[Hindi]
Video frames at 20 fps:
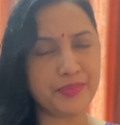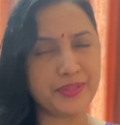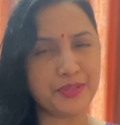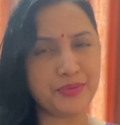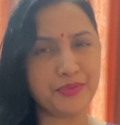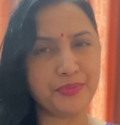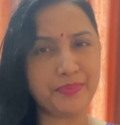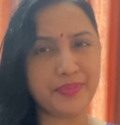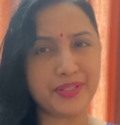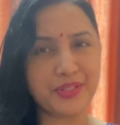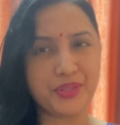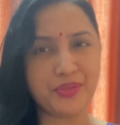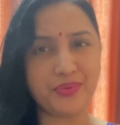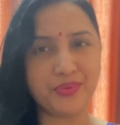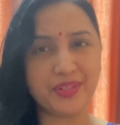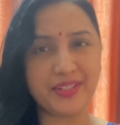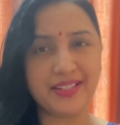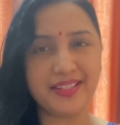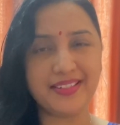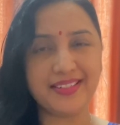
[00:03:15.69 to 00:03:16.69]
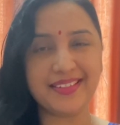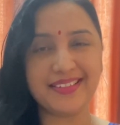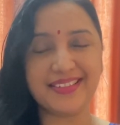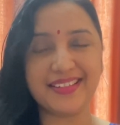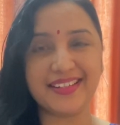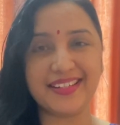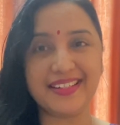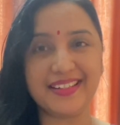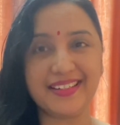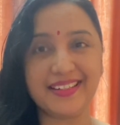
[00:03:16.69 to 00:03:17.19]
बस उन पर छोड़ दीजिए
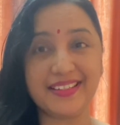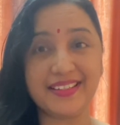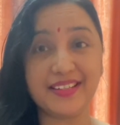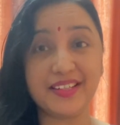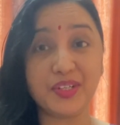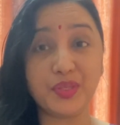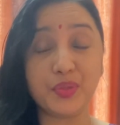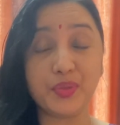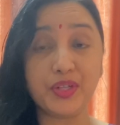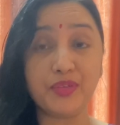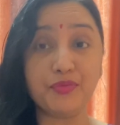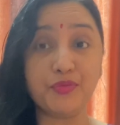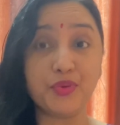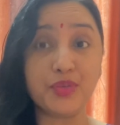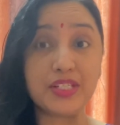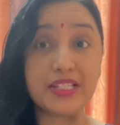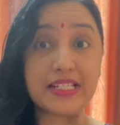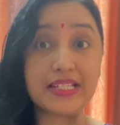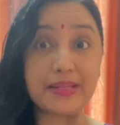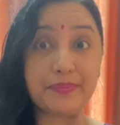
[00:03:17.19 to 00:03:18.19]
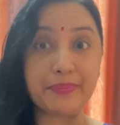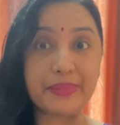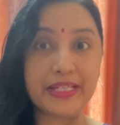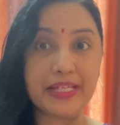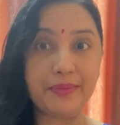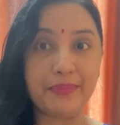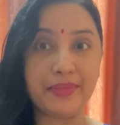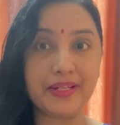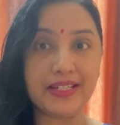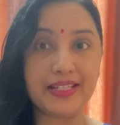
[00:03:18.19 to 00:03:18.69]
सारी चीजें क्योंकि वो
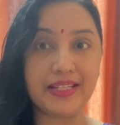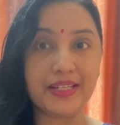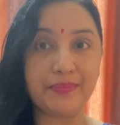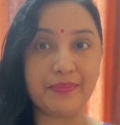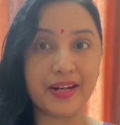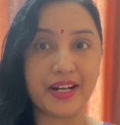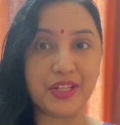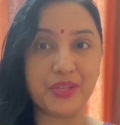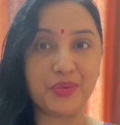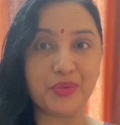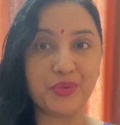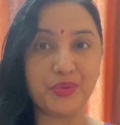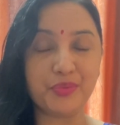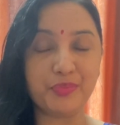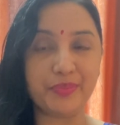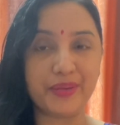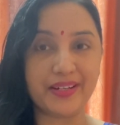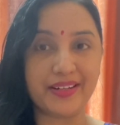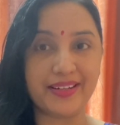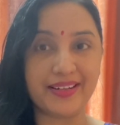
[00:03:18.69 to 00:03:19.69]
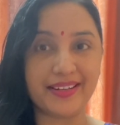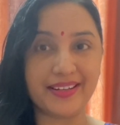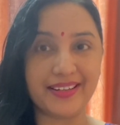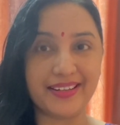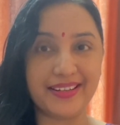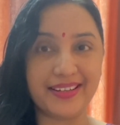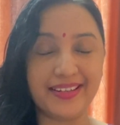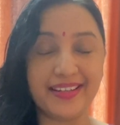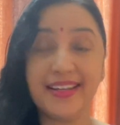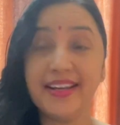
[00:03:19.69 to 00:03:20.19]
सबकी मन की बातों को पढ़ रहा
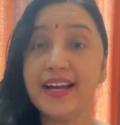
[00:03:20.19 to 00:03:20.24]
है